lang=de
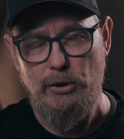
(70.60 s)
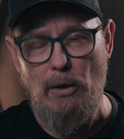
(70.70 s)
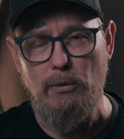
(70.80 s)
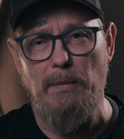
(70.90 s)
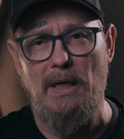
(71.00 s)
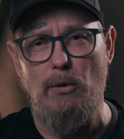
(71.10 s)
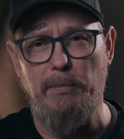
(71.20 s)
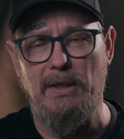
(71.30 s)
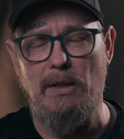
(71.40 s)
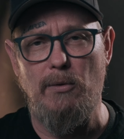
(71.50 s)
Schaut mal, ob
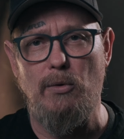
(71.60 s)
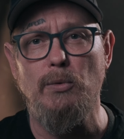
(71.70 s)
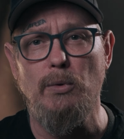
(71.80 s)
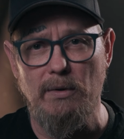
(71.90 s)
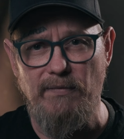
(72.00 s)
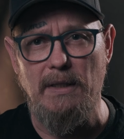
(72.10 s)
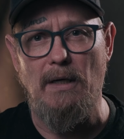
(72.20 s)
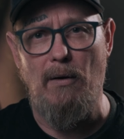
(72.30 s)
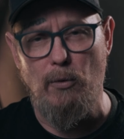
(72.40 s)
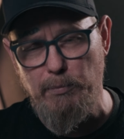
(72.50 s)
ihr da noch
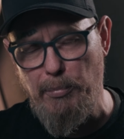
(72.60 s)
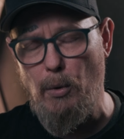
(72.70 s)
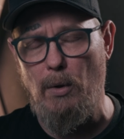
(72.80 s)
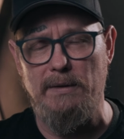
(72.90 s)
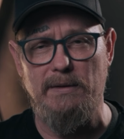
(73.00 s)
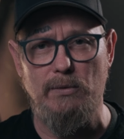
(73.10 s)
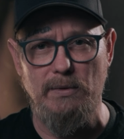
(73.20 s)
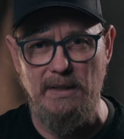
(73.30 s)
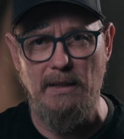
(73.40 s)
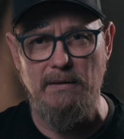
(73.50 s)
irgendwelche Hautporen zu
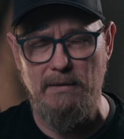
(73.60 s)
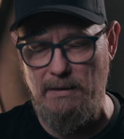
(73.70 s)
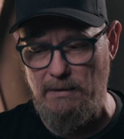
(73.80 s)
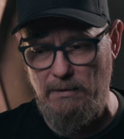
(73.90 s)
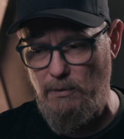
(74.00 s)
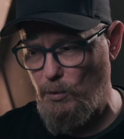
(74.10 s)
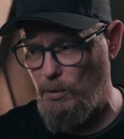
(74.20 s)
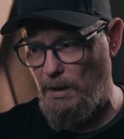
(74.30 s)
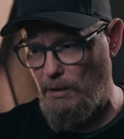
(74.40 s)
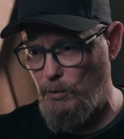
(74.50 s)
sehen sind
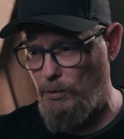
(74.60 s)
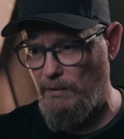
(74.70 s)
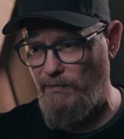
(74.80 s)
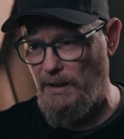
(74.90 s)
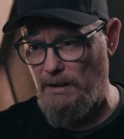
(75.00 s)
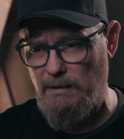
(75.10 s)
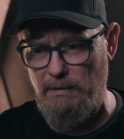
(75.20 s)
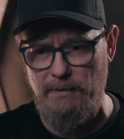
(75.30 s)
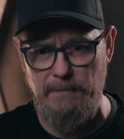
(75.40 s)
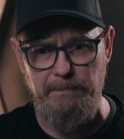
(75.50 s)
oder
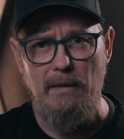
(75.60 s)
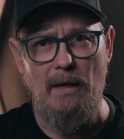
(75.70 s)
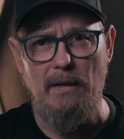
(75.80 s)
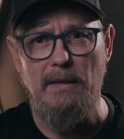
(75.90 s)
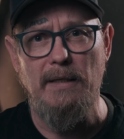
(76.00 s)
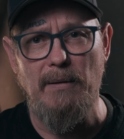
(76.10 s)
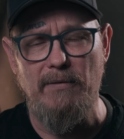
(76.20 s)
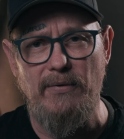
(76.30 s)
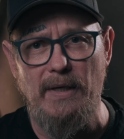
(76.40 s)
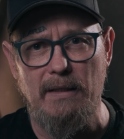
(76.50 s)
irgendwelche, ja,
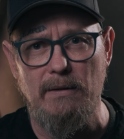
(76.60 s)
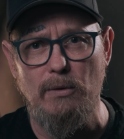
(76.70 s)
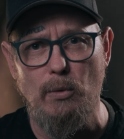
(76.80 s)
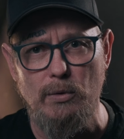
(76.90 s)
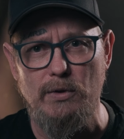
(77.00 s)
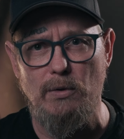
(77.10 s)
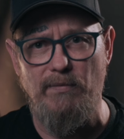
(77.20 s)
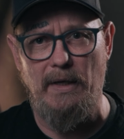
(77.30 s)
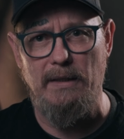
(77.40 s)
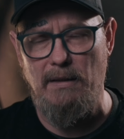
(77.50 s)
Leberflecke und so
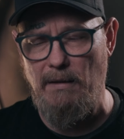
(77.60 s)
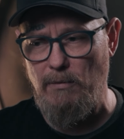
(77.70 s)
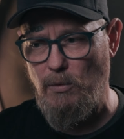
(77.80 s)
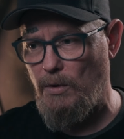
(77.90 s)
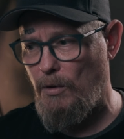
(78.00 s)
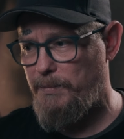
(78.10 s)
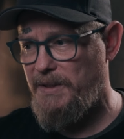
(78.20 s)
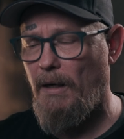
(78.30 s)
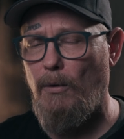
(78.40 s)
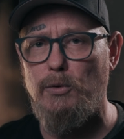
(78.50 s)
weiter oder ob
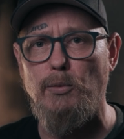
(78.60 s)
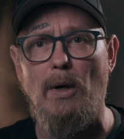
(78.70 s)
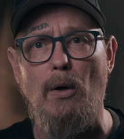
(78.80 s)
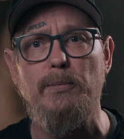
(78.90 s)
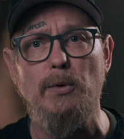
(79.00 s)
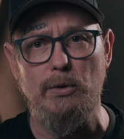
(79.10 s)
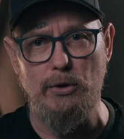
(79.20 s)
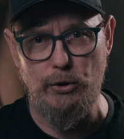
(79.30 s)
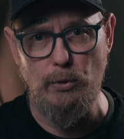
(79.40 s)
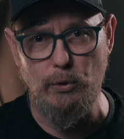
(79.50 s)
die Haut überhaupt noch eine
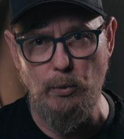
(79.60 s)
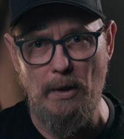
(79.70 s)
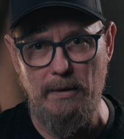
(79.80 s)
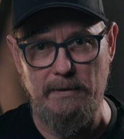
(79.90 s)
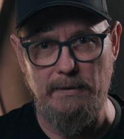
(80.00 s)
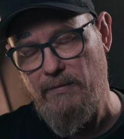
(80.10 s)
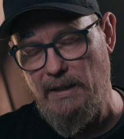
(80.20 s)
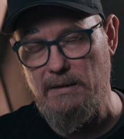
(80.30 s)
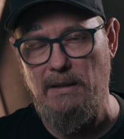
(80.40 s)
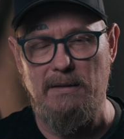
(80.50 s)
Struktur hat.
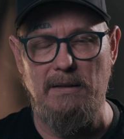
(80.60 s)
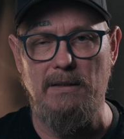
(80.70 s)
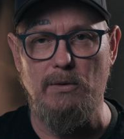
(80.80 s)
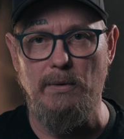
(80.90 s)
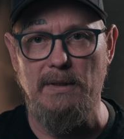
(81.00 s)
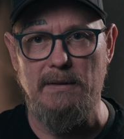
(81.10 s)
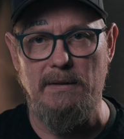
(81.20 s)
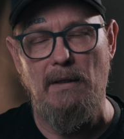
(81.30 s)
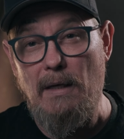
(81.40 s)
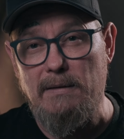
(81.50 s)
Falls das nicht so
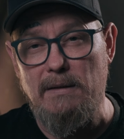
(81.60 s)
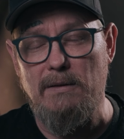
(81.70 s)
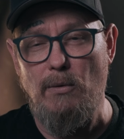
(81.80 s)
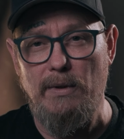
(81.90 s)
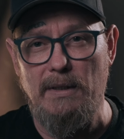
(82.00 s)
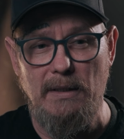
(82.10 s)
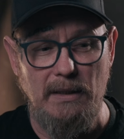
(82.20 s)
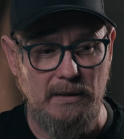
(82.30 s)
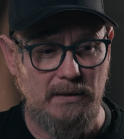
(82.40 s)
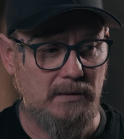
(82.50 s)
ist, lasst es euch
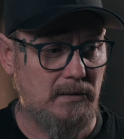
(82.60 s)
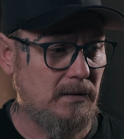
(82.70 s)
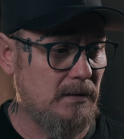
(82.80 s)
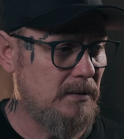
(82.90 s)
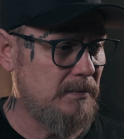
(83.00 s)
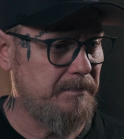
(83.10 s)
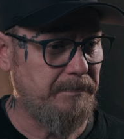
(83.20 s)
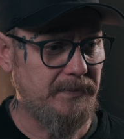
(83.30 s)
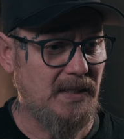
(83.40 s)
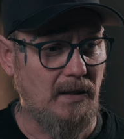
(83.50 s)
nicht, äh,
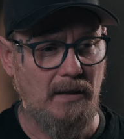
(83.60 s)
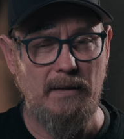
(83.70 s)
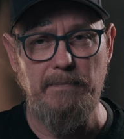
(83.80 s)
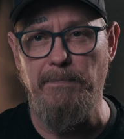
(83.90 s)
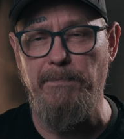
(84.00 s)
ja,